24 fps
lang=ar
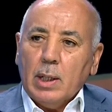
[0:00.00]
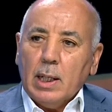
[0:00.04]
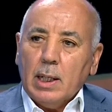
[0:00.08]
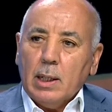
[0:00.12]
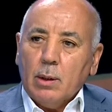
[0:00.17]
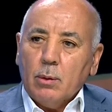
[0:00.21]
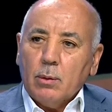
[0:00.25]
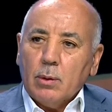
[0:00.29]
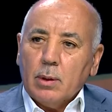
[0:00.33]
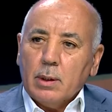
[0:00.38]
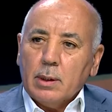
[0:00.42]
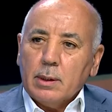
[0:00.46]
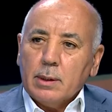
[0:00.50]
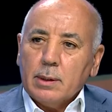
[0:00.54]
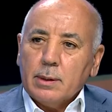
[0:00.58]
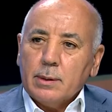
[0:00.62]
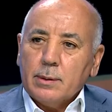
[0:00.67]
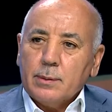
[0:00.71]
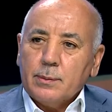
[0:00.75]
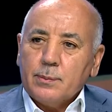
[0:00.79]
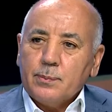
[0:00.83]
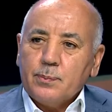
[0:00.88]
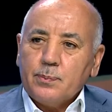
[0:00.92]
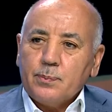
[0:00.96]
إذا من
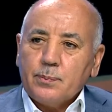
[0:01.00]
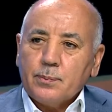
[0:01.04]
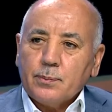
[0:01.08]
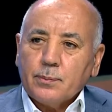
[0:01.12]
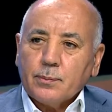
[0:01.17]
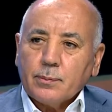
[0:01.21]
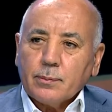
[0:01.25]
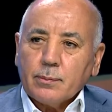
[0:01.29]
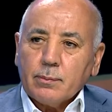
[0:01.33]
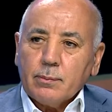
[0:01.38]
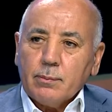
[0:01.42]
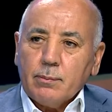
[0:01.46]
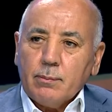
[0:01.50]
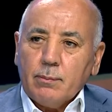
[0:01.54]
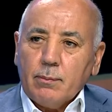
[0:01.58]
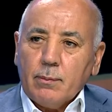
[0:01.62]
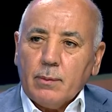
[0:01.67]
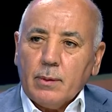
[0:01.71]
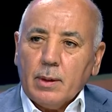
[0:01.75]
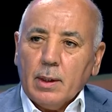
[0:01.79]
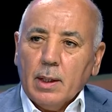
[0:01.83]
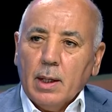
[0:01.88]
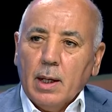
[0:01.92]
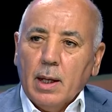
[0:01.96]
يمكن أن يكون
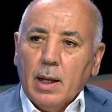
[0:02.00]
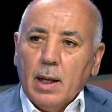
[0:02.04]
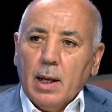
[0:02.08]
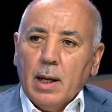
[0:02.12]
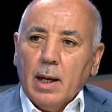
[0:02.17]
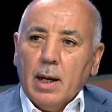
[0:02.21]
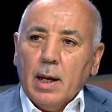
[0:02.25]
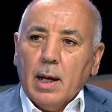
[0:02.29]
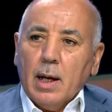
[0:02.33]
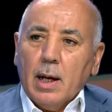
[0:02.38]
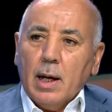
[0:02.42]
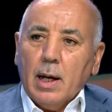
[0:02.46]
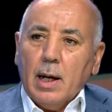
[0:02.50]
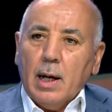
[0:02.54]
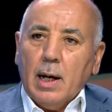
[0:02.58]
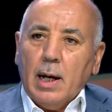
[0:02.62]
نفذ هذه الضربة؟